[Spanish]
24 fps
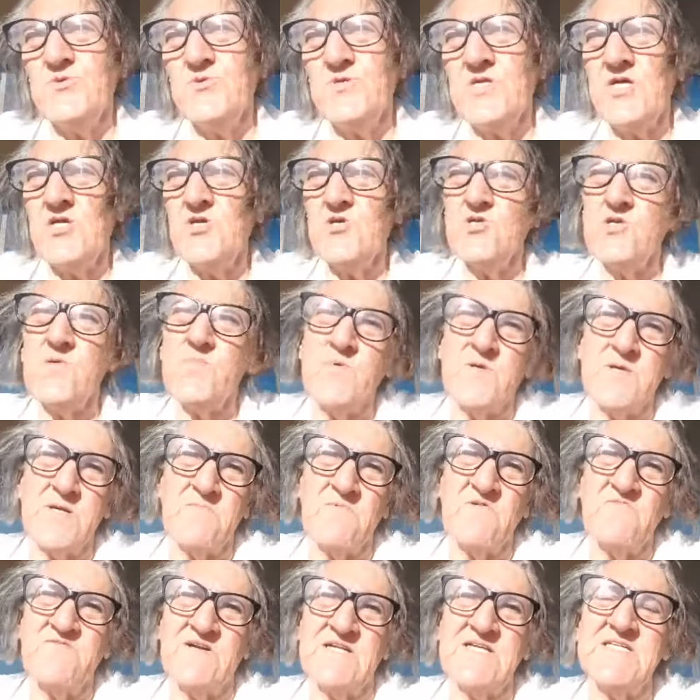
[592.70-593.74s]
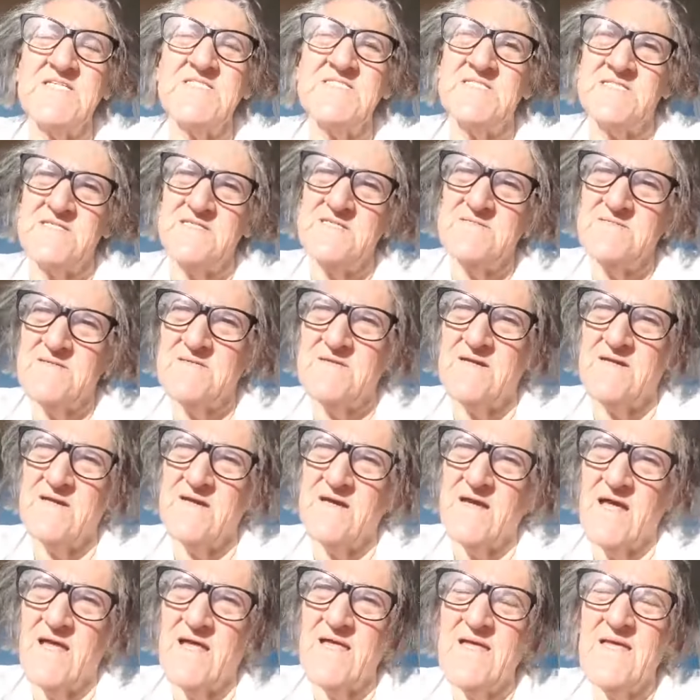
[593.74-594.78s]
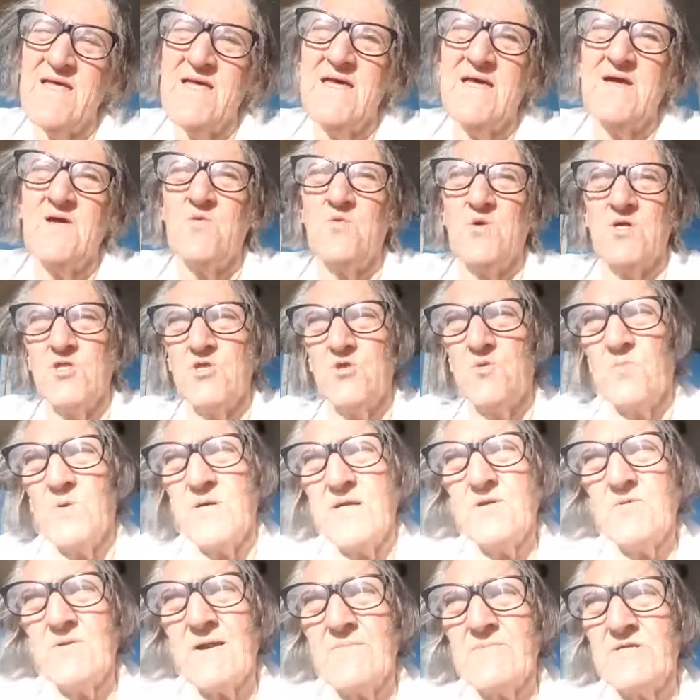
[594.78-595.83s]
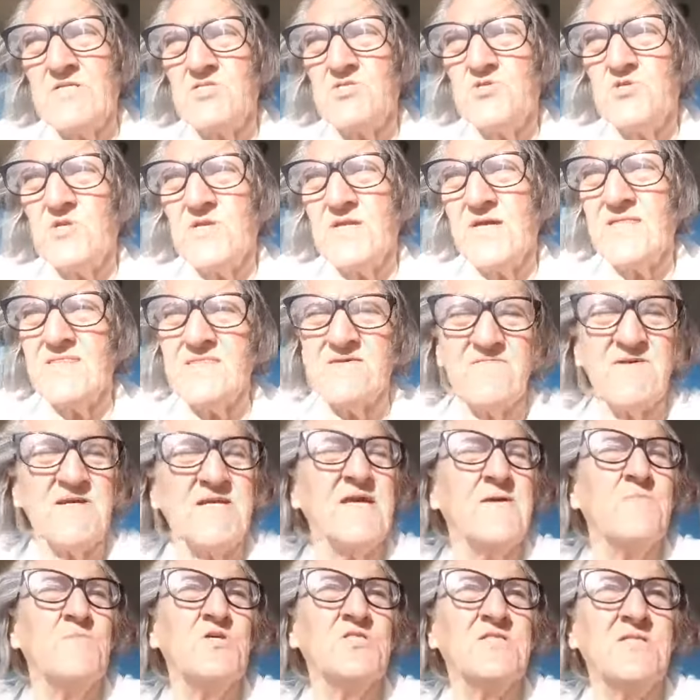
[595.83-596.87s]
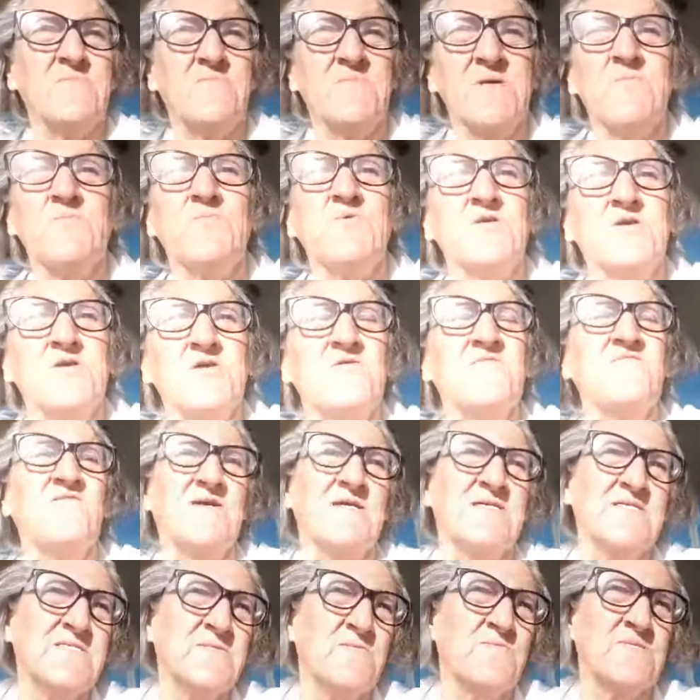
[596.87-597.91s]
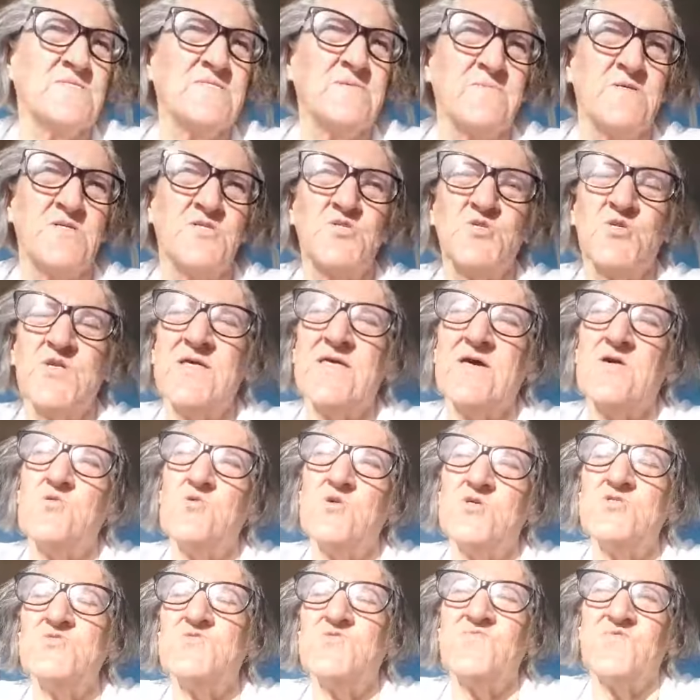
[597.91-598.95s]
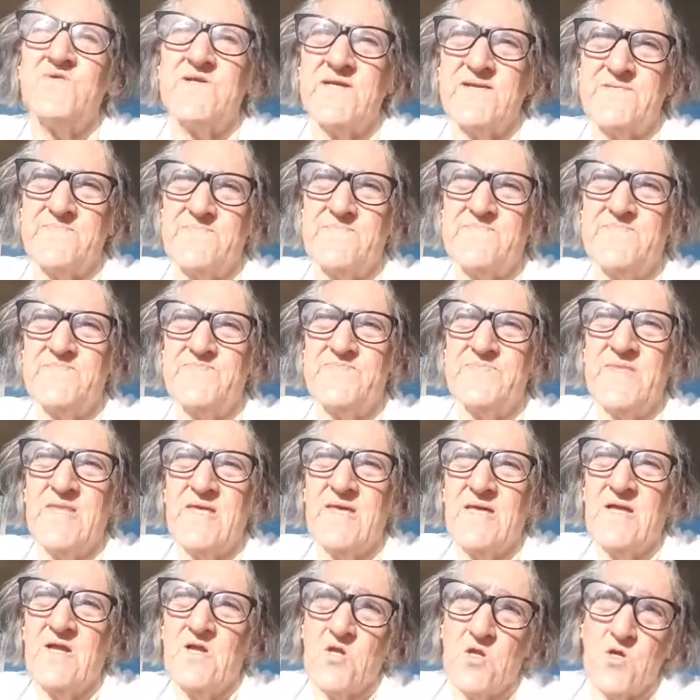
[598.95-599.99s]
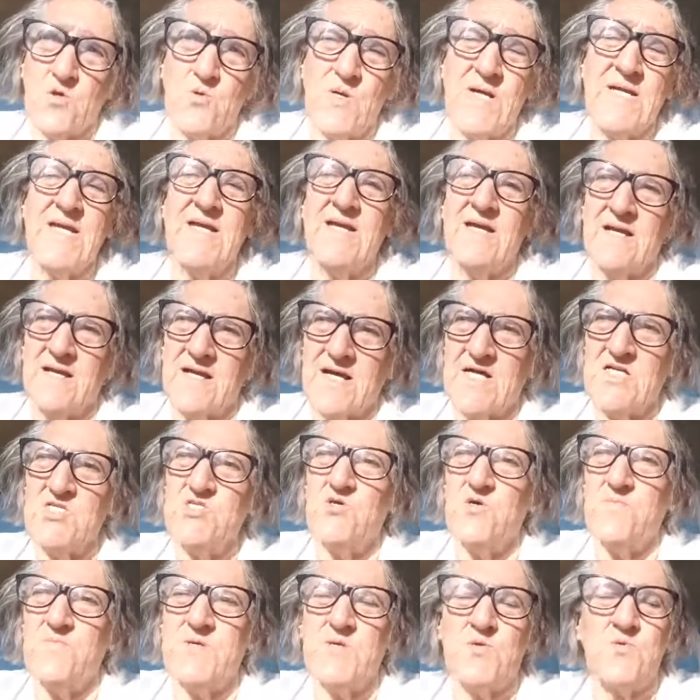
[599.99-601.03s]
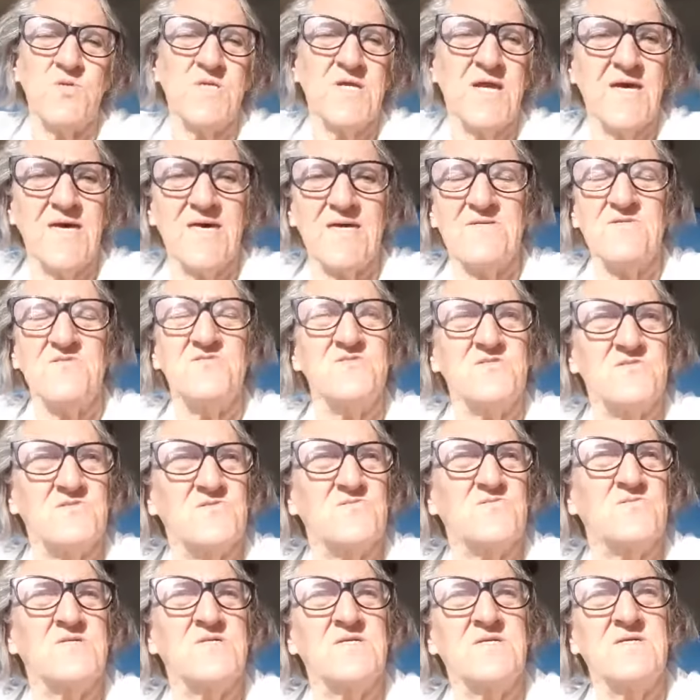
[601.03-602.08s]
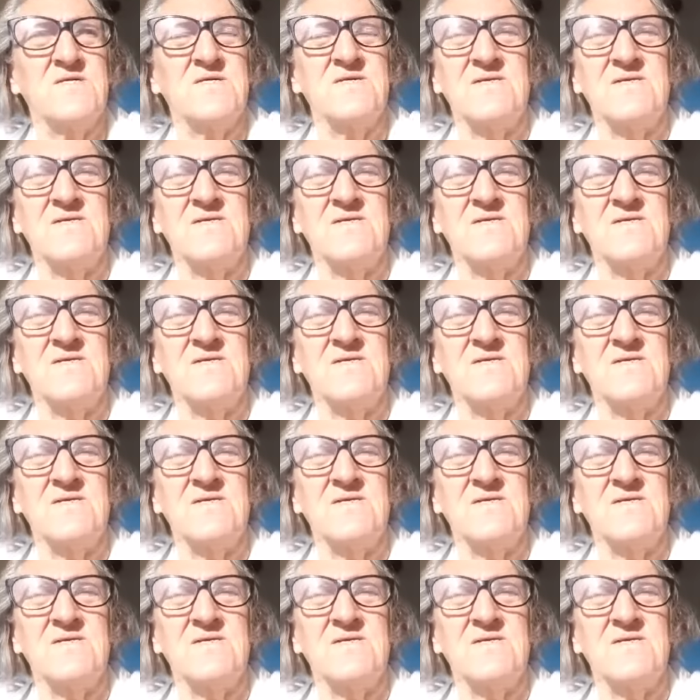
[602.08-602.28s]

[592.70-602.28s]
niño nos ponemos felices, cuando muere una persona, deberíamos también ponernos felices porque esa persona dejó de sufrir. Lo cual es el caso de mi cuñada, ¿no es cierto? Que